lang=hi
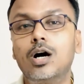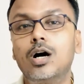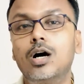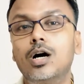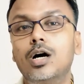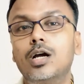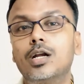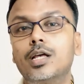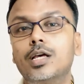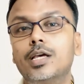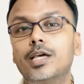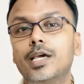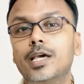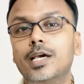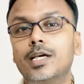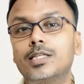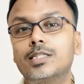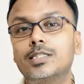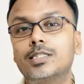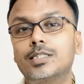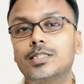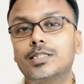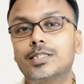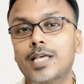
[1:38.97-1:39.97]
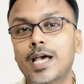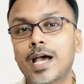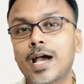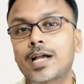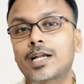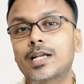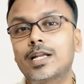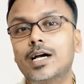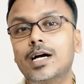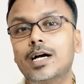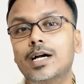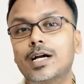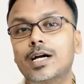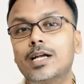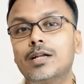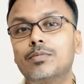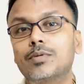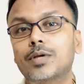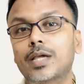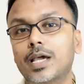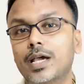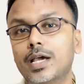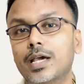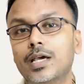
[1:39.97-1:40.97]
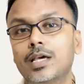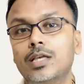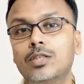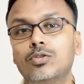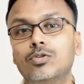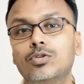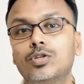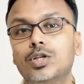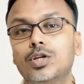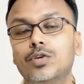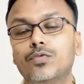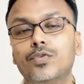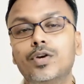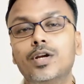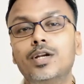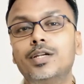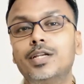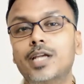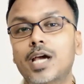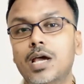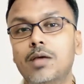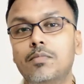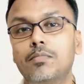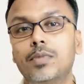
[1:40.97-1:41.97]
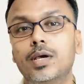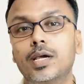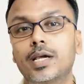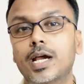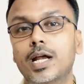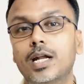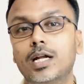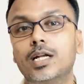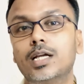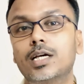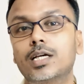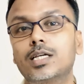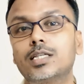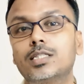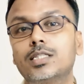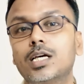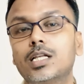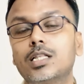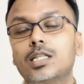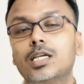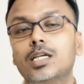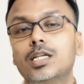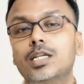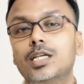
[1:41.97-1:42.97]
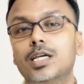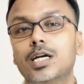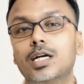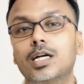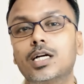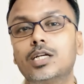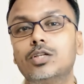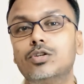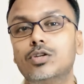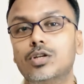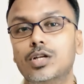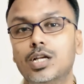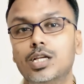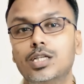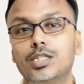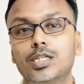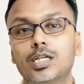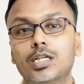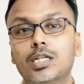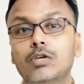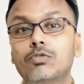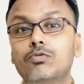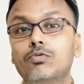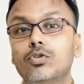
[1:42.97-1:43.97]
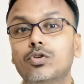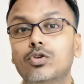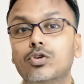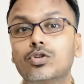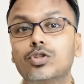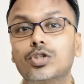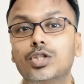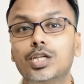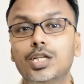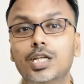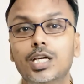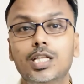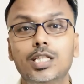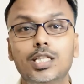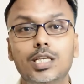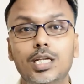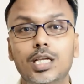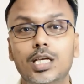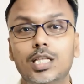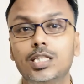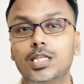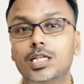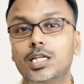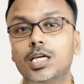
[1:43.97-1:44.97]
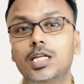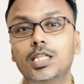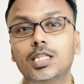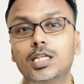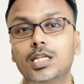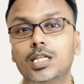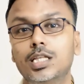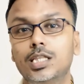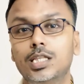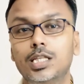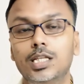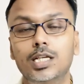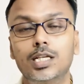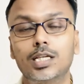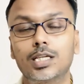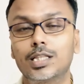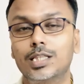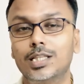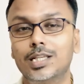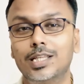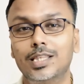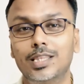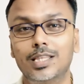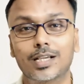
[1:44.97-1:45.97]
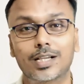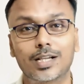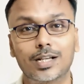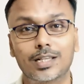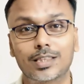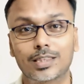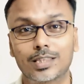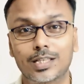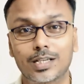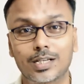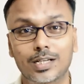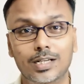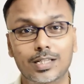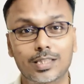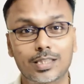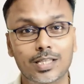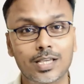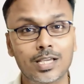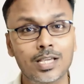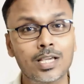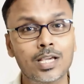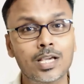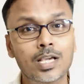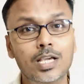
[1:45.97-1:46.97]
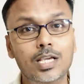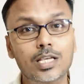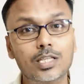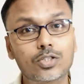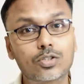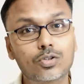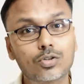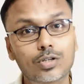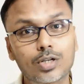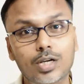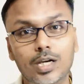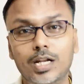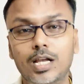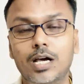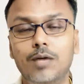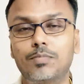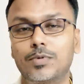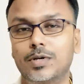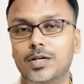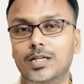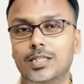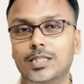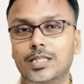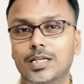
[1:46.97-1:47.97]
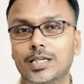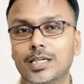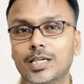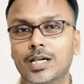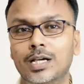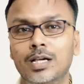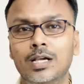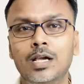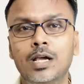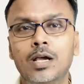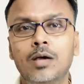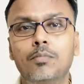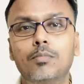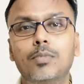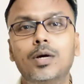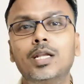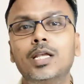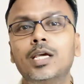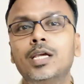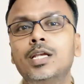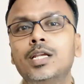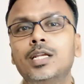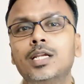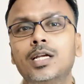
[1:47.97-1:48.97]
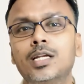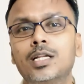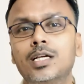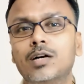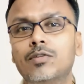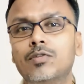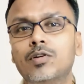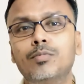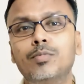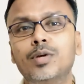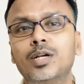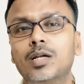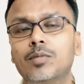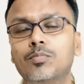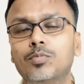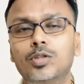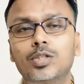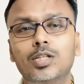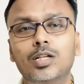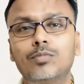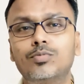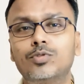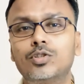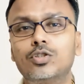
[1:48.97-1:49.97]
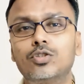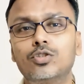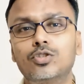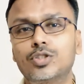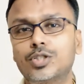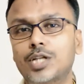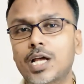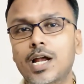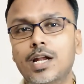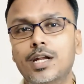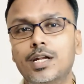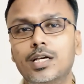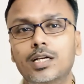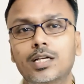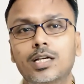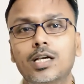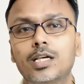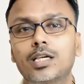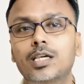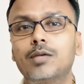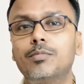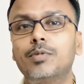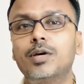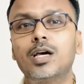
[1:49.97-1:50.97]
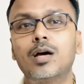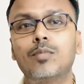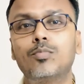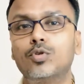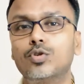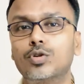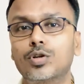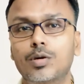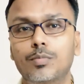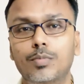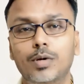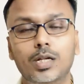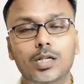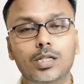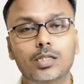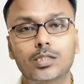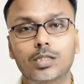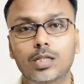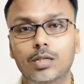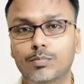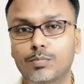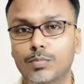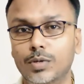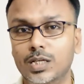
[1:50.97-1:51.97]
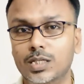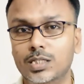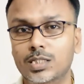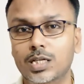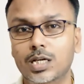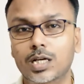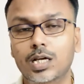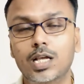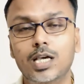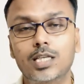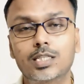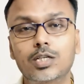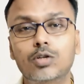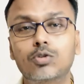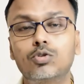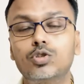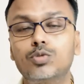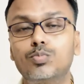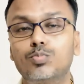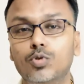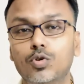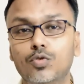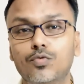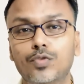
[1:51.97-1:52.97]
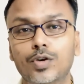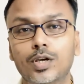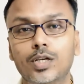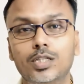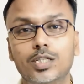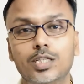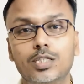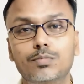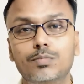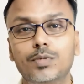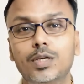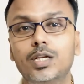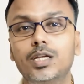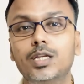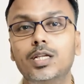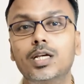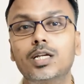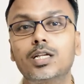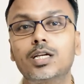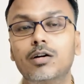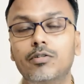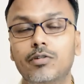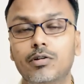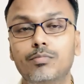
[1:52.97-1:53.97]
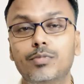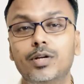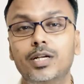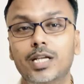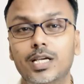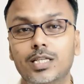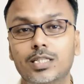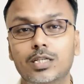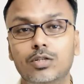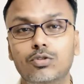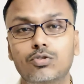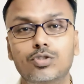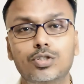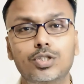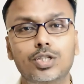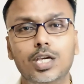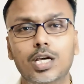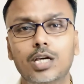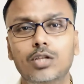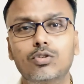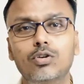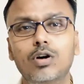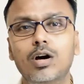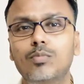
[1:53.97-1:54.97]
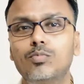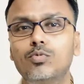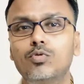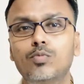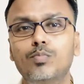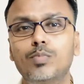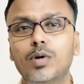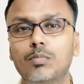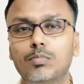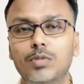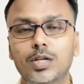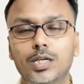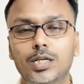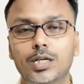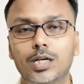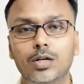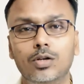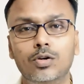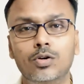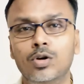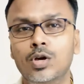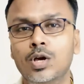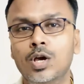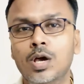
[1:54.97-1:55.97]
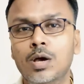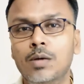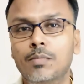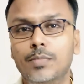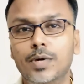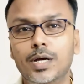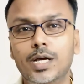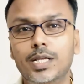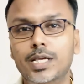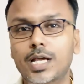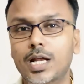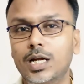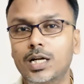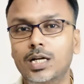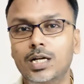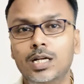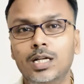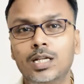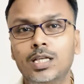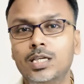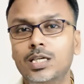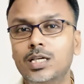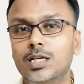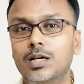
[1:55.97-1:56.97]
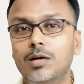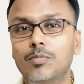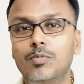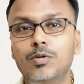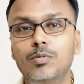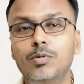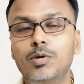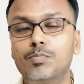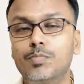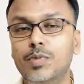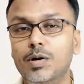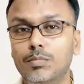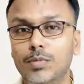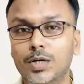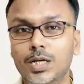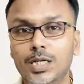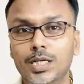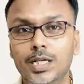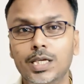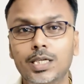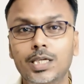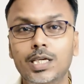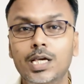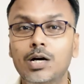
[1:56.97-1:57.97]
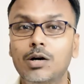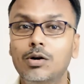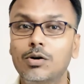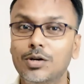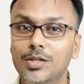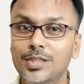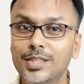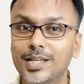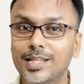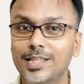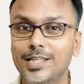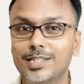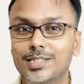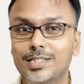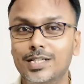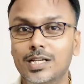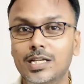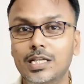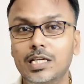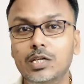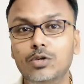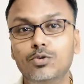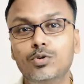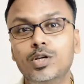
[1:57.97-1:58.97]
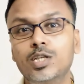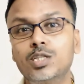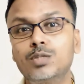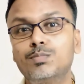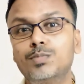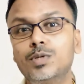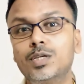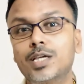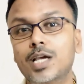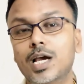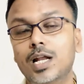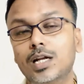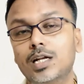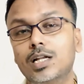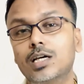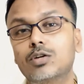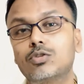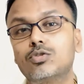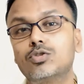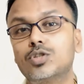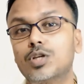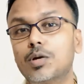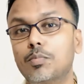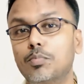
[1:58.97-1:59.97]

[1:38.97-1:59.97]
और एग्जैक्ट अगर कहे तो डिफरेंट टाइम में कनाडा के साथ इंडिया का जो रिलेशन है वो लोग धीरे धीरे धीरे धीरे धीरे धीरे करते करते इसको ख़राब करता गया भले इंडियन गवर्नमेंट अपने तरफ से जो स्टैंड रखा है कि भाई आप लोगों के पास अगर ऐसा कुछ प्रूफ है जिसमें इंडियन गवर्नमेंट ऐसा कुछ किया है तो आप वो पब्लिक करो मगर कनाडा ने ये कभी भी पब्लिक नहीं किया ऑन द अदर साइड यूएस भी कनाडा को